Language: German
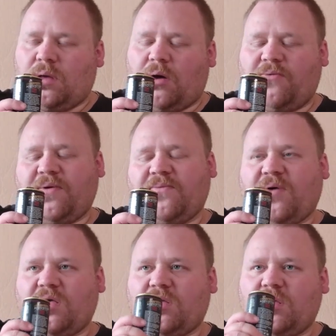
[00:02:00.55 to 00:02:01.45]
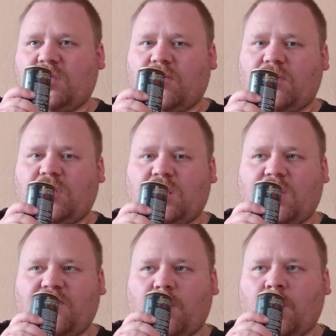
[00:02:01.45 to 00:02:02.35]
Ja, auf jeden Fall, ich, ich koste
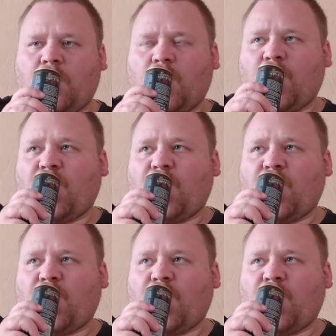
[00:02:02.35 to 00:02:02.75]
jetzt einfach mal.